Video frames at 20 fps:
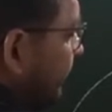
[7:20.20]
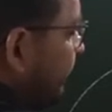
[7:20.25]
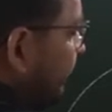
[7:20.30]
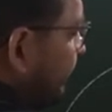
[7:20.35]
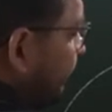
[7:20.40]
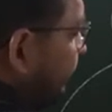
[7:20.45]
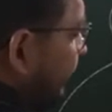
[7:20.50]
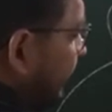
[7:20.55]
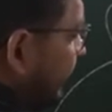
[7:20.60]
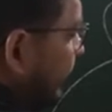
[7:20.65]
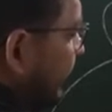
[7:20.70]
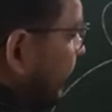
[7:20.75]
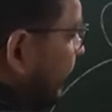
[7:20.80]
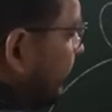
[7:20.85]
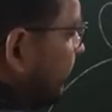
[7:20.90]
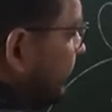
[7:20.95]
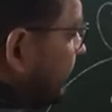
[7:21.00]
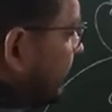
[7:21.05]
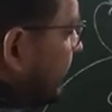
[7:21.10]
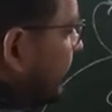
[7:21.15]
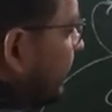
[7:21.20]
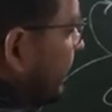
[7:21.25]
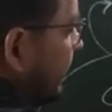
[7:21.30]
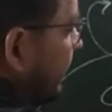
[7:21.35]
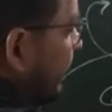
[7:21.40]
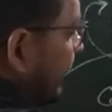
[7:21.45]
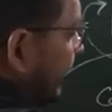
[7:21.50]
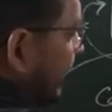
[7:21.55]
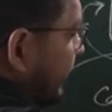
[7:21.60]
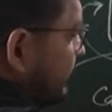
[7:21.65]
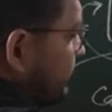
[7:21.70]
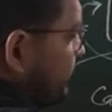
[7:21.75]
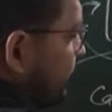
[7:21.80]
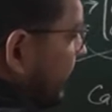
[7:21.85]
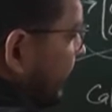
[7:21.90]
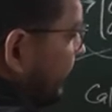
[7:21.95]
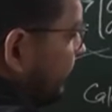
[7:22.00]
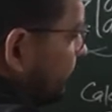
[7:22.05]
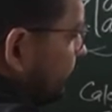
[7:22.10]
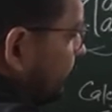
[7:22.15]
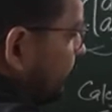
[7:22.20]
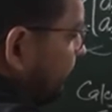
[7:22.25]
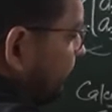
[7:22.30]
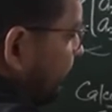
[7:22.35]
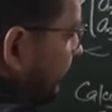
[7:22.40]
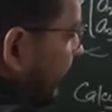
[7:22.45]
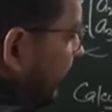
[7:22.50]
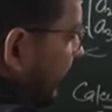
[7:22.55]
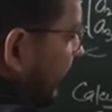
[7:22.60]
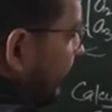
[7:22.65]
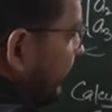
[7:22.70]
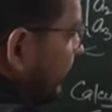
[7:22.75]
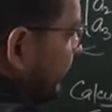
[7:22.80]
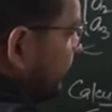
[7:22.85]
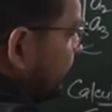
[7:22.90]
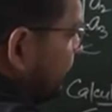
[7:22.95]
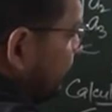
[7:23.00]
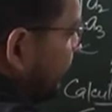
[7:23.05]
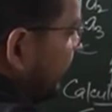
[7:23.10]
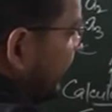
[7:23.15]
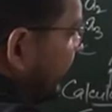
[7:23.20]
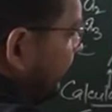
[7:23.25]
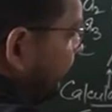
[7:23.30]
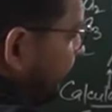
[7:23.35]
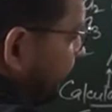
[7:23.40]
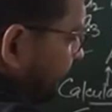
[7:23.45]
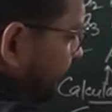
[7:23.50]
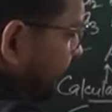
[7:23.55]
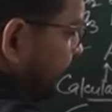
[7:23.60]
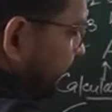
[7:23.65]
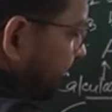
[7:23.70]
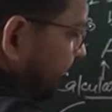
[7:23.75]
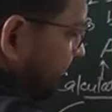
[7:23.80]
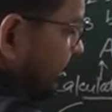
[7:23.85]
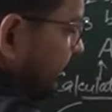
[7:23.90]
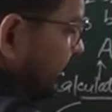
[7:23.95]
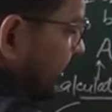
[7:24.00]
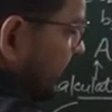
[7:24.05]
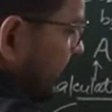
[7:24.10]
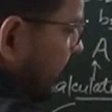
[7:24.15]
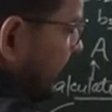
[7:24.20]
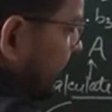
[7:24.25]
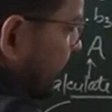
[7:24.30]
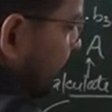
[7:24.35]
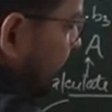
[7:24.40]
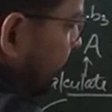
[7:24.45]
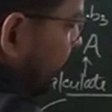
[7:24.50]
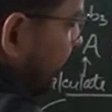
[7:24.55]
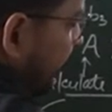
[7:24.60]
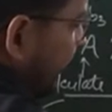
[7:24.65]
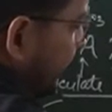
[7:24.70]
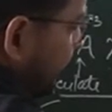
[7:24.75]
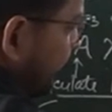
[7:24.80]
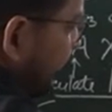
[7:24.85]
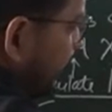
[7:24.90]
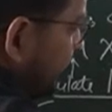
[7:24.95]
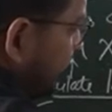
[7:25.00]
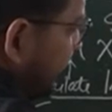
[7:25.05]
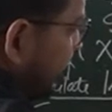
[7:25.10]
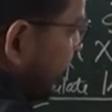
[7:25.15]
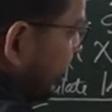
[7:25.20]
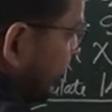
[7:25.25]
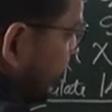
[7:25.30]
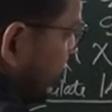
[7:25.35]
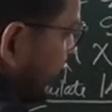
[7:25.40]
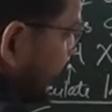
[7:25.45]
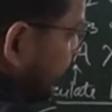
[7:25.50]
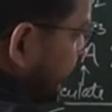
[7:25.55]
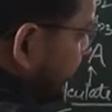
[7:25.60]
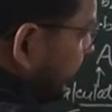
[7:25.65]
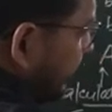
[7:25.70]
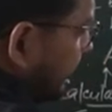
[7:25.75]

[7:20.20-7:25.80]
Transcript: विल बी फाइंडिंग एट ज्वाइंट ऑफ ए इंटू बी वहां पे हम ये डायरेक्टर